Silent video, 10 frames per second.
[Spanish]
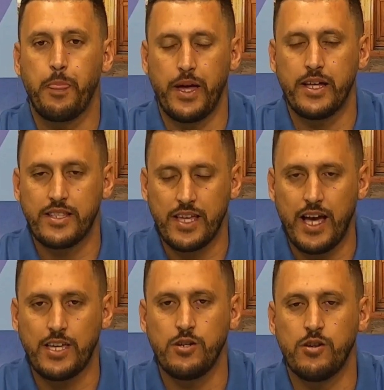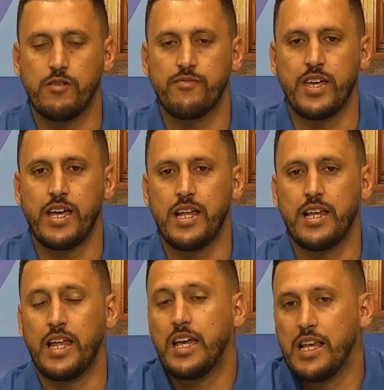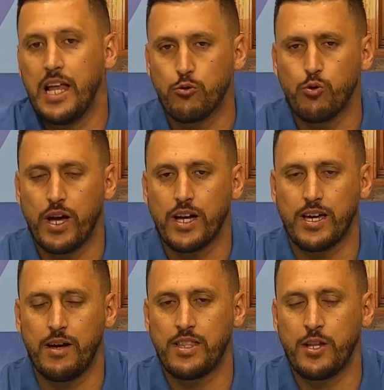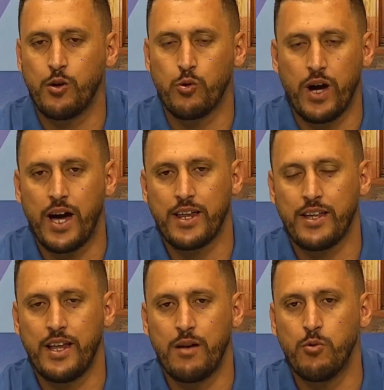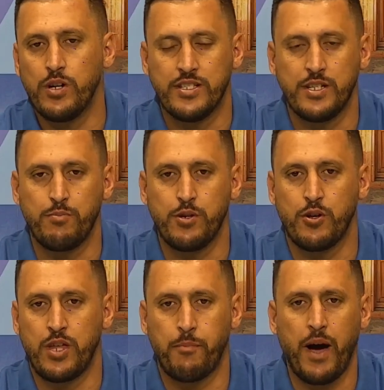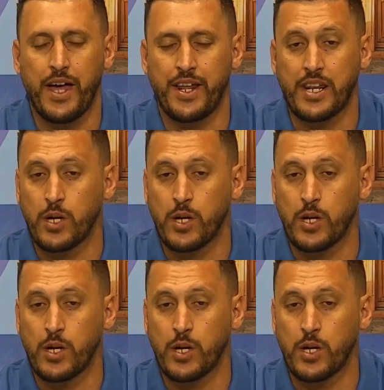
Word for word: de este año de legislatura que ha tenido lugar en el municipio de Pájara.